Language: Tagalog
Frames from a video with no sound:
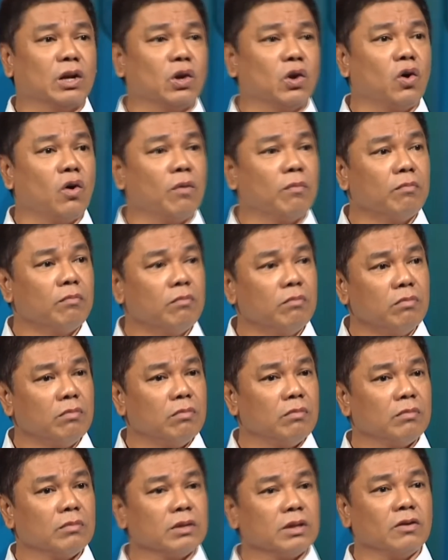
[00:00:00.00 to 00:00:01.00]
ng loob.
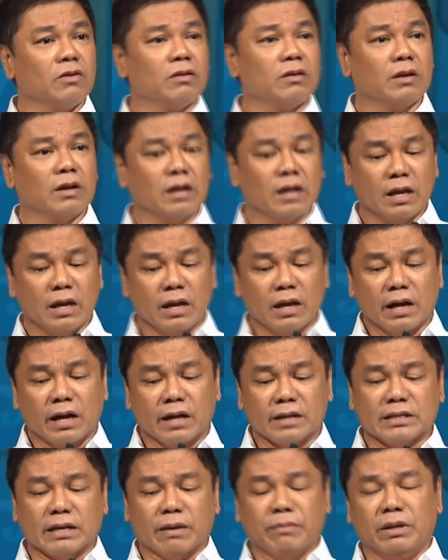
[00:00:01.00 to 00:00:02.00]
No?
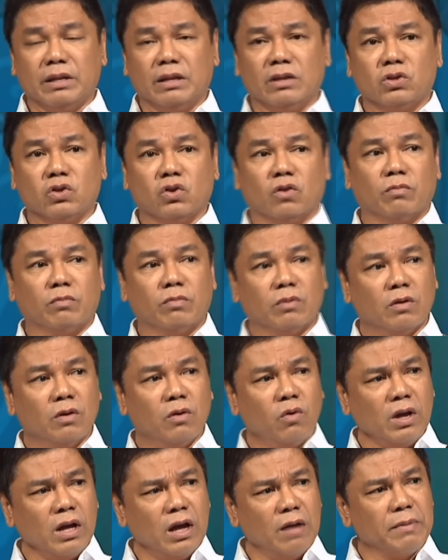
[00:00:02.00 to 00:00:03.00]
At sabi ni Job,
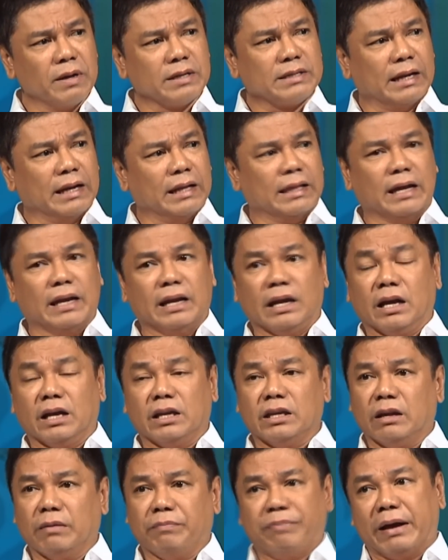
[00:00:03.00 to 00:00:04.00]
huwag kang magsalita ng
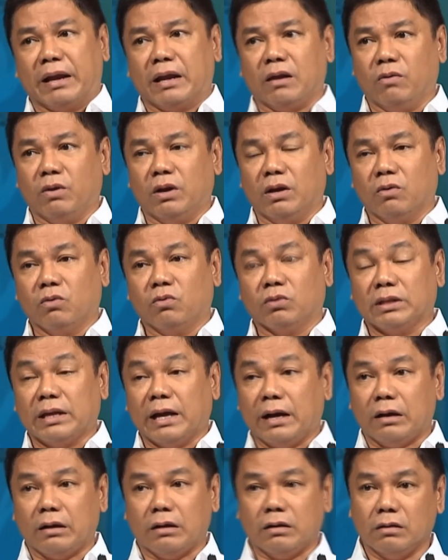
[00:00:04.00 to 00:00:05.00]
ganyan na para ka walang
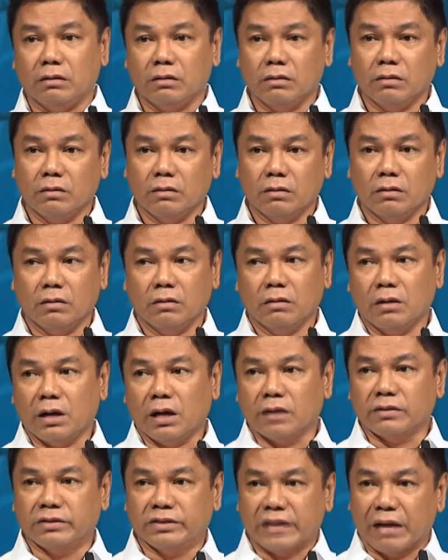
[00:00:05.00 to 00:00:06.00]
utak.
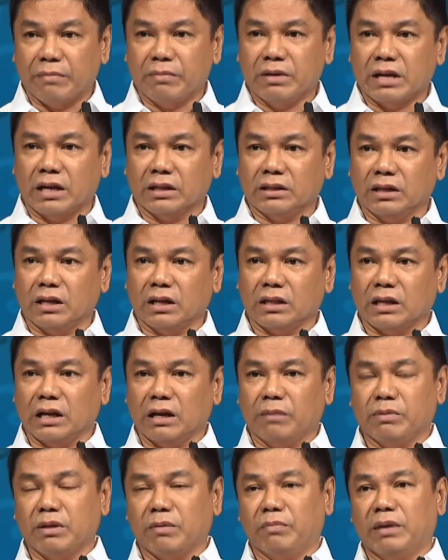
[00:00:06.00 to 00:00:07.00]
Ang dami nating
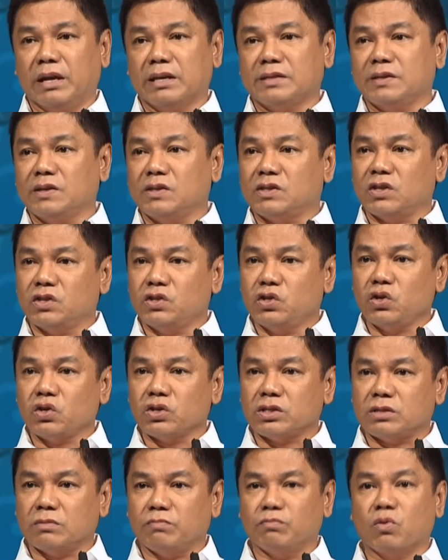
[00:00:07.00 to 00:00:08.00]
natanggap na blessing sa
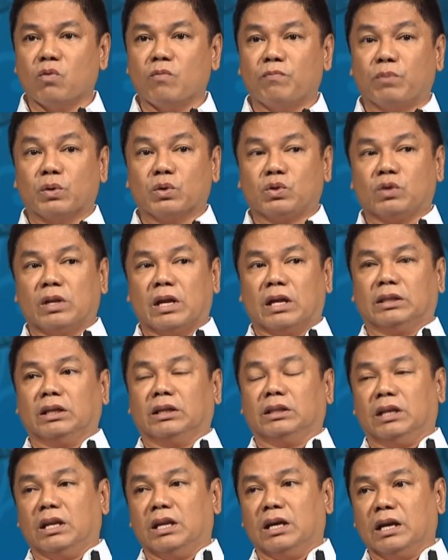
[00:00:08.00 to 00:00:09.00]
Diyos. Buong puso
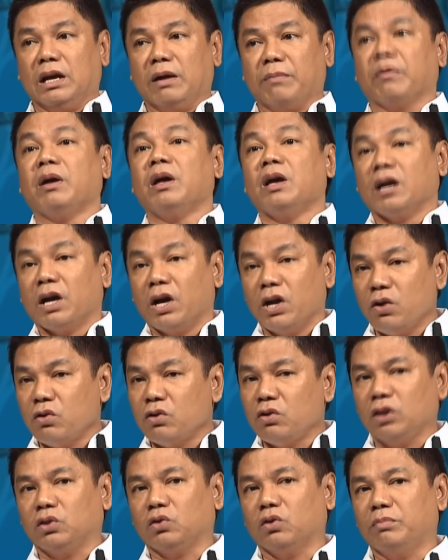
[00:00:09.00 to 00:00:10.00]
nating tinanggap.
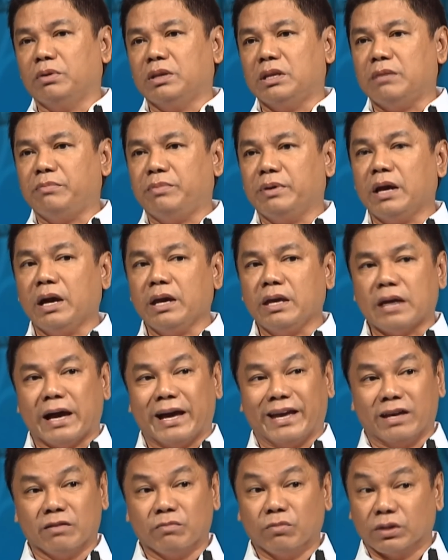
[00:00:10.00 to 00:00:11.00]
Ngayon, ito binibigay.
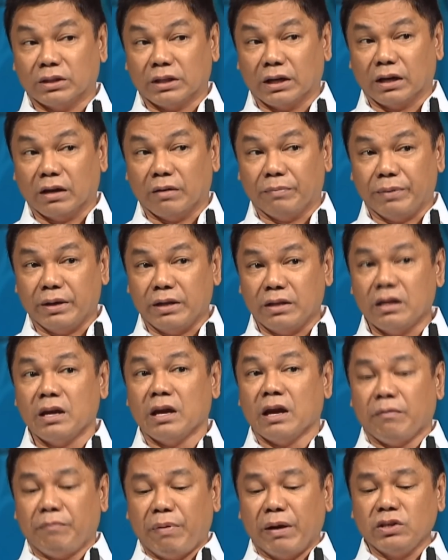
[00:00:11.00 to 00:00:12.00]
Ayaw mong
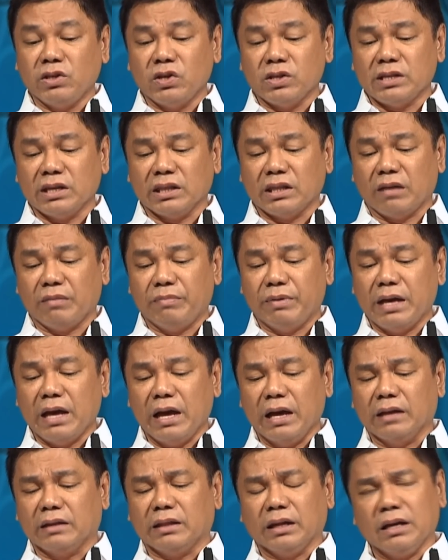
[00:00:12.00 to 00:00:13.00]
tanggapin. Pag Diyos ang
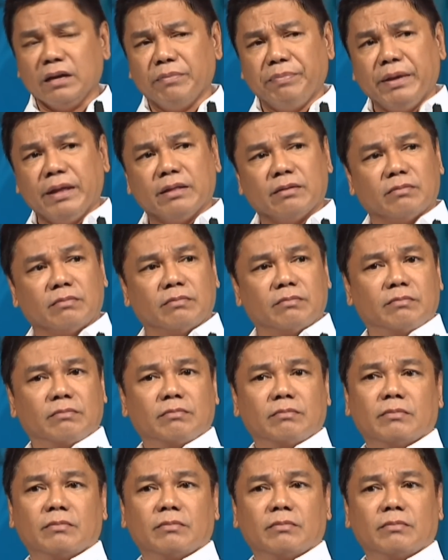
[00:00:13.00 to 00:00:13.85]
nagbigay, tanggapin.